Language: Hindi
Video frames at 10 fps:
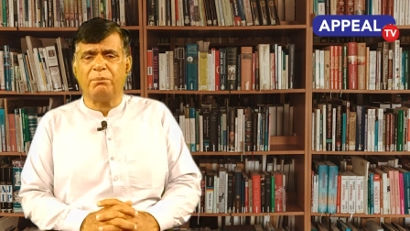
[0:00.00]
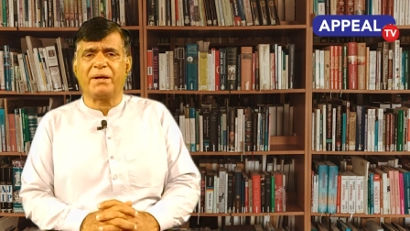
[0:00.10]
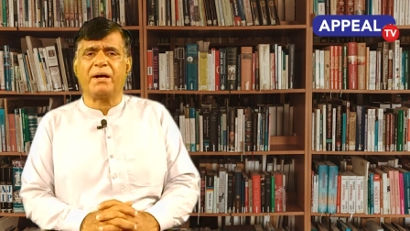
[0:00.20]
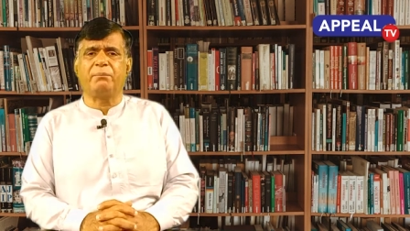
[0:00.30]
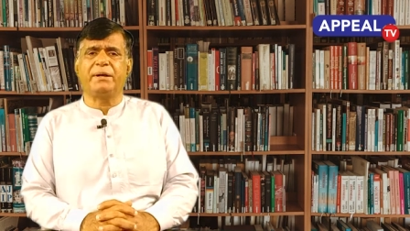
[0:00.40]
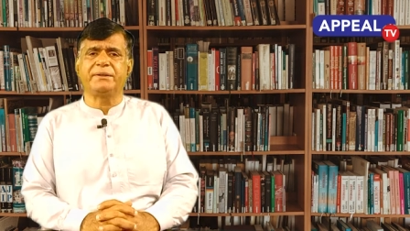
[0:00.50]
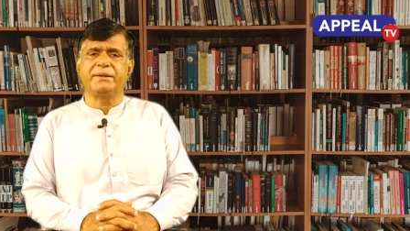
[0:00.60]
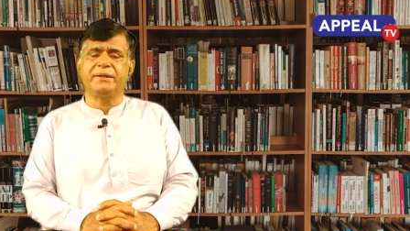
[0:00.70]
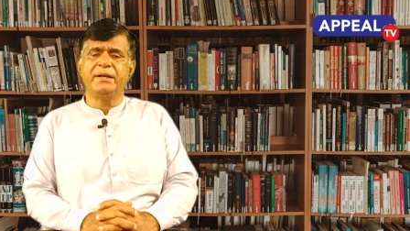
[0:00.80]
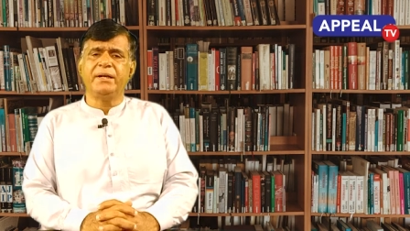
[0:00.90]
मकाम
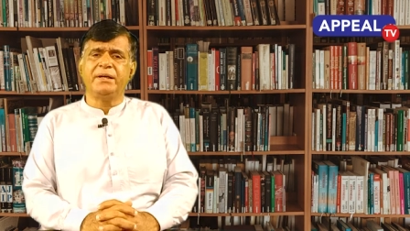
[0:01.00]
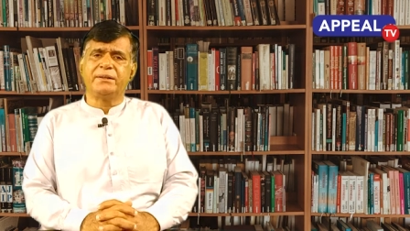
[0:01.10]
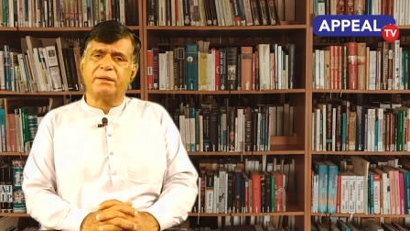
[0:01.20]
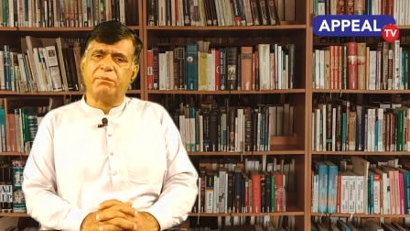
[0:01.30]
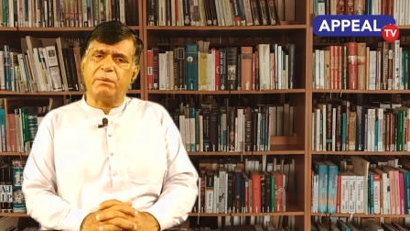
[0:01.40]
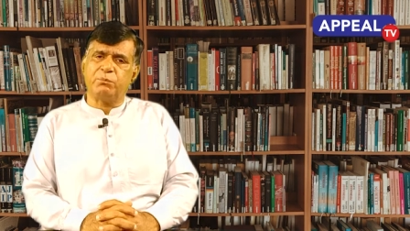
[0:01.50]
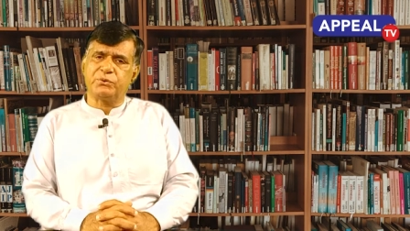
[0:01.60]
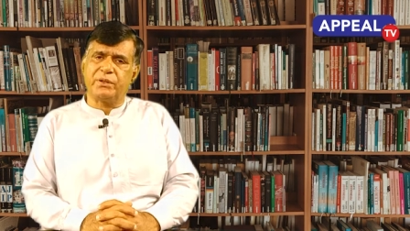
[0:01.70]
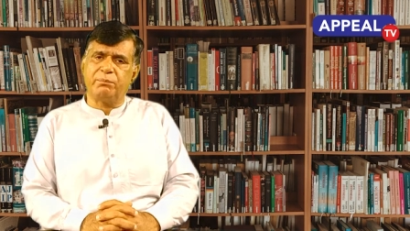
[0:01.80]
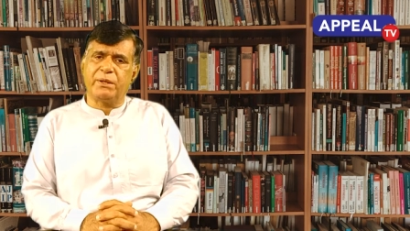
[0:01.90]
हैं तमाम
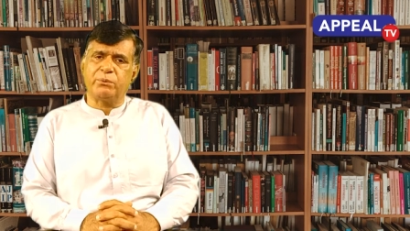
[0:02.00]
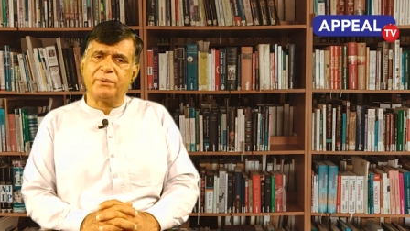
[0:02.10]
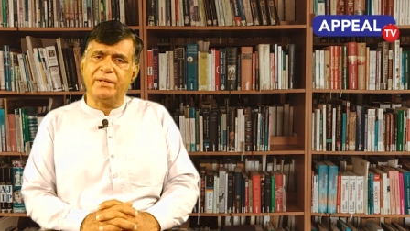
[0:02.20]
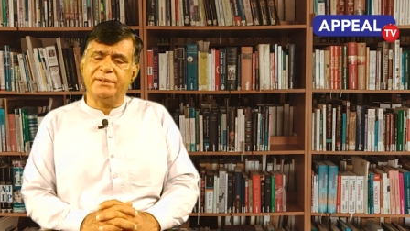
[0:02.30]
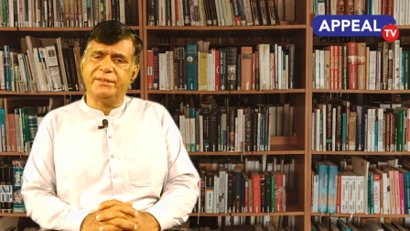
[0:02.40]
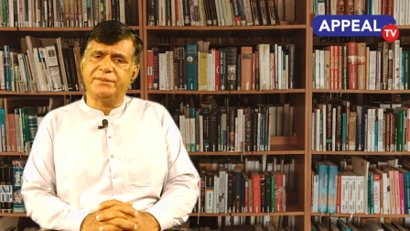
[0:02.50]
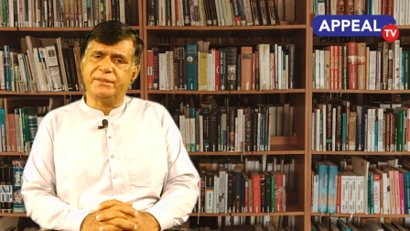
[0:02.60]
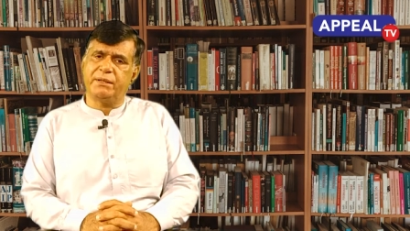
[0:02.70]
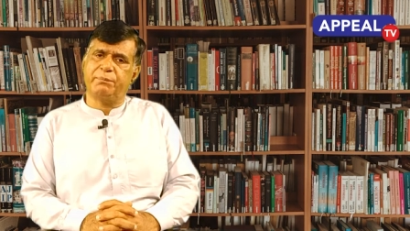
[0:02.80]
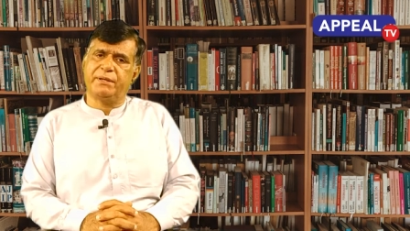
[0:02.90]
मुसलमानों के लिए
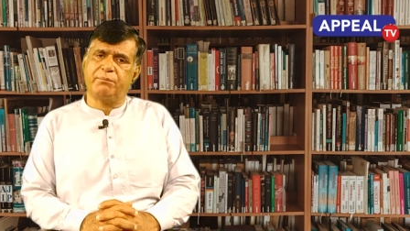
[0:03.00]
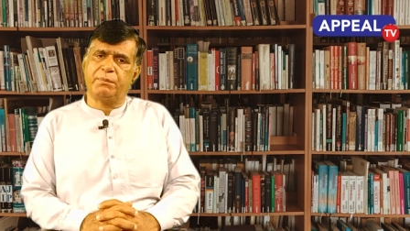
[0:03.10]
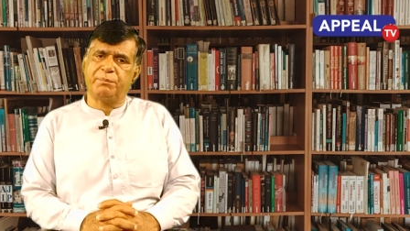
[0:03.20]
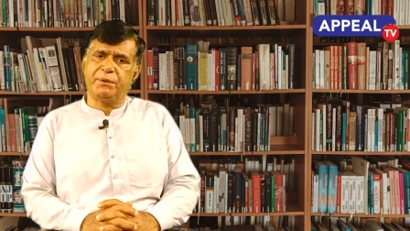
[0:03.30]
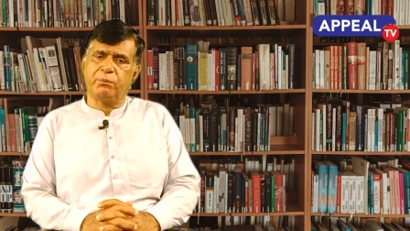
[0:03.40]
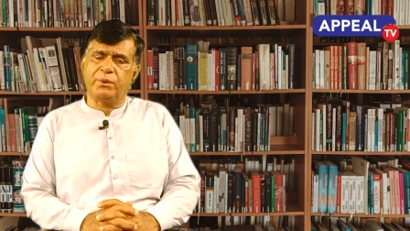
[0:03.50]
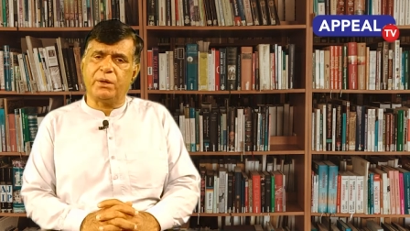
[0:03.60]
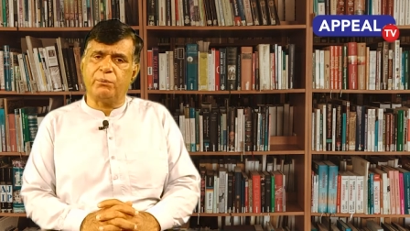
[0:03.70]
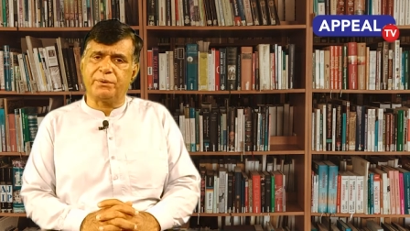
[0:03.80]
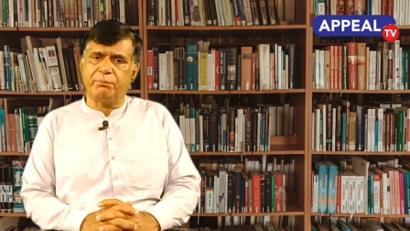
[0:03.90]
जहाँ पर हम अपने
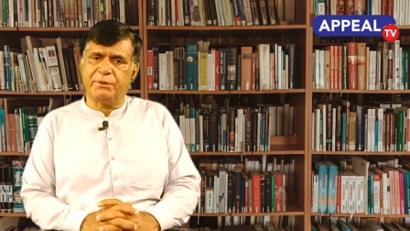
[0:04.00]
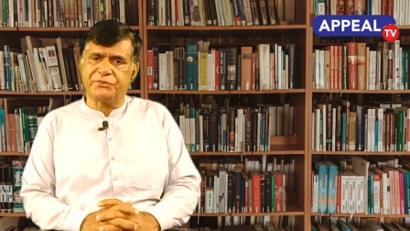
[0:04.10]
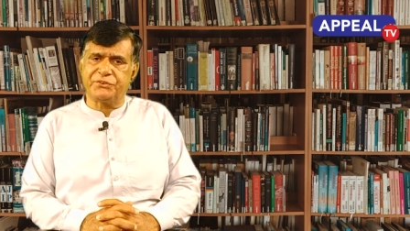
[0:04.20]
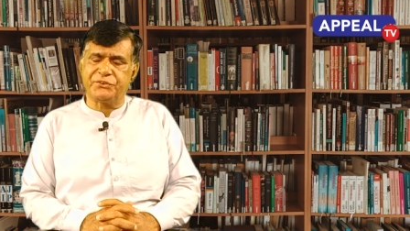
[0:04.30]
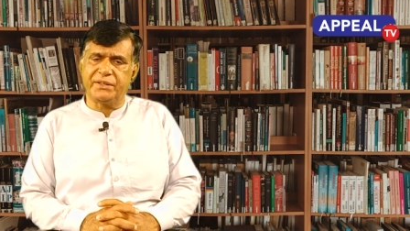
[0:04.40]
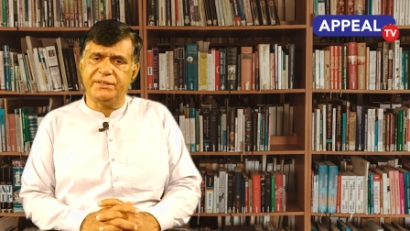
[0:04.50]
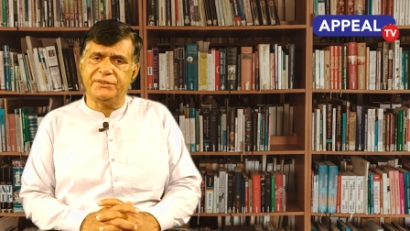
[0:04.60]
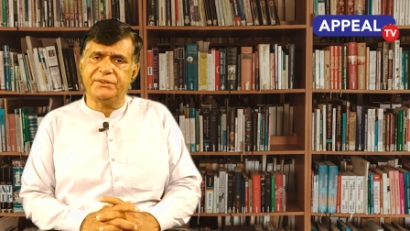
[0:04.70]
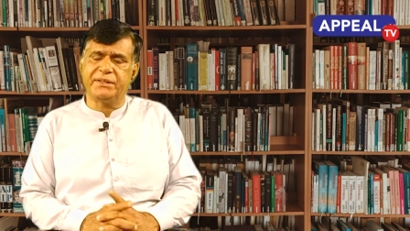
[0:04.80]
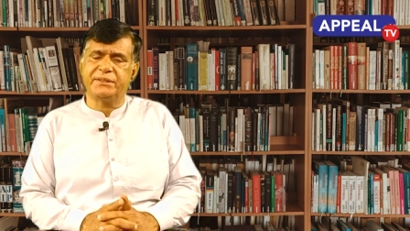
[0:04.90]
गुनाहों की बख्शिश के
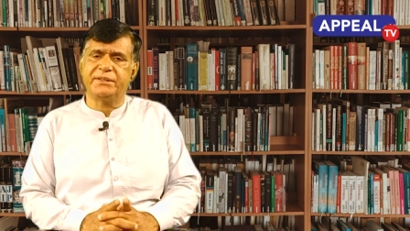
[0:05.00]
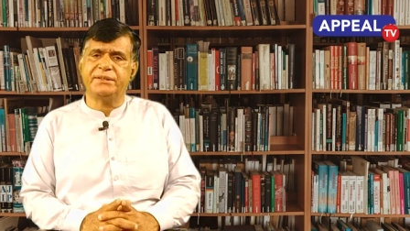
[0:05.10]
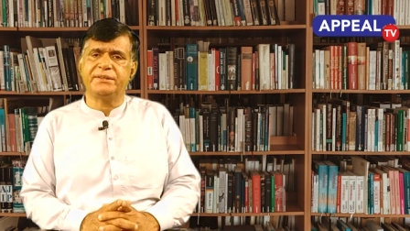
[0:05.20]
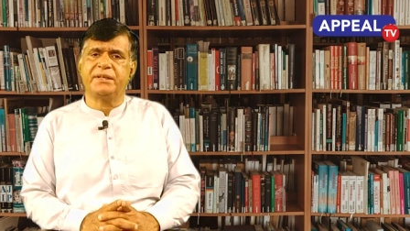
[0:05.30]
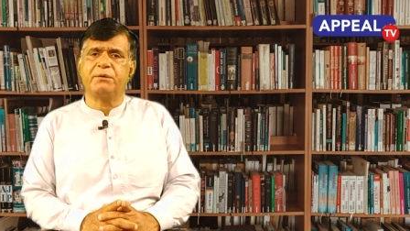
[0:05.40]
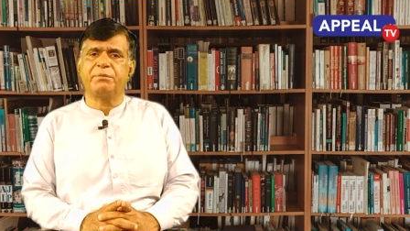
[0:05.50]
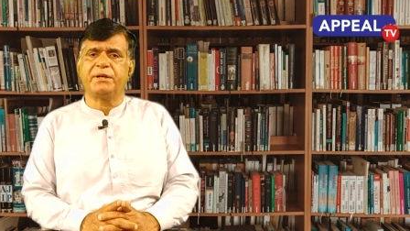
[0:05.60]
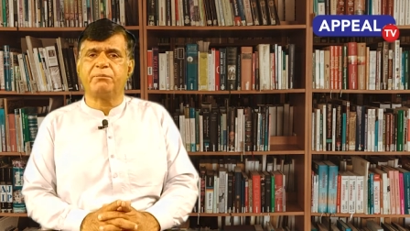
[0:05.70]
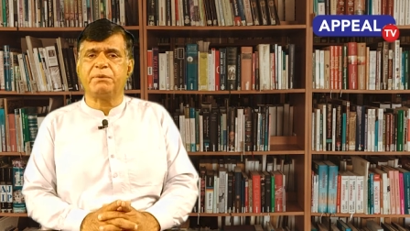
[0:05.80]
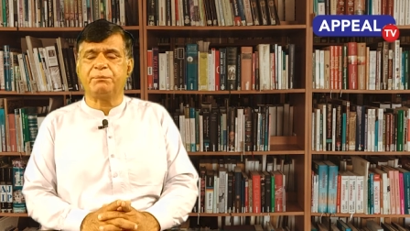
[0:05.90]
लिए जाते हैं जहाँ
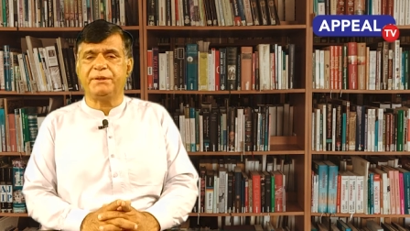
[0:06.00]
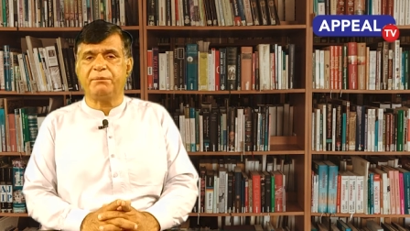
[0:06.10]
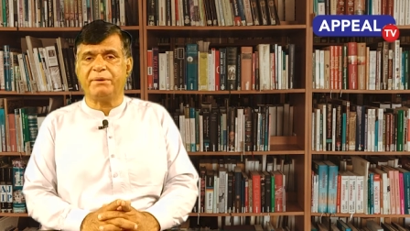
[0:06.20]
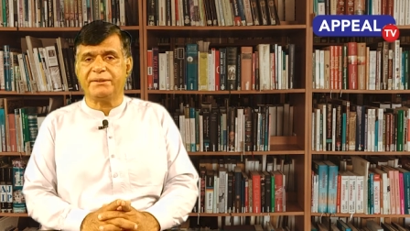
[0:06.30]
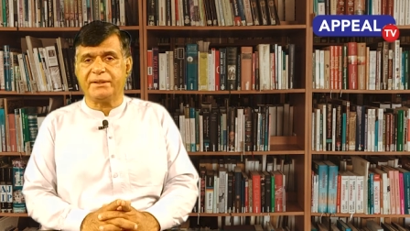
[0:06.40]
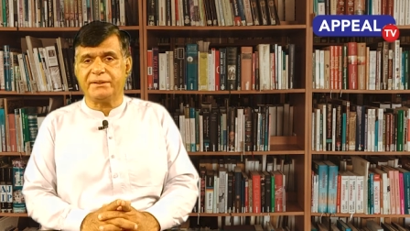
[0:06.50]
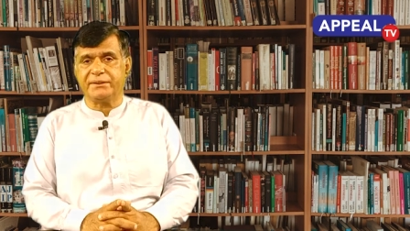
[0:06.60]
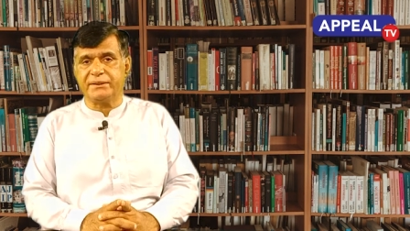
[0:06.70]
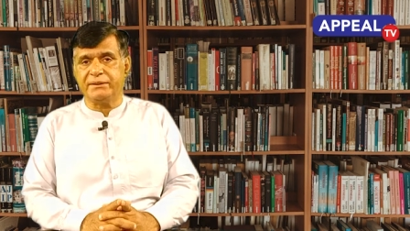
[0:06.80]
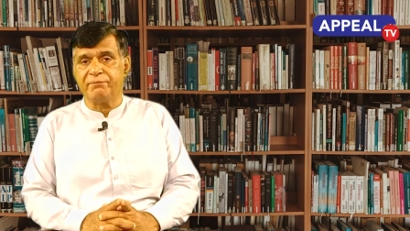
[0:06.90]
पर हम अपनी इबादत
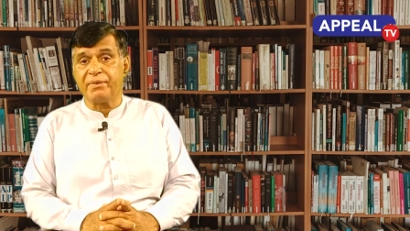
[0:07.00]
की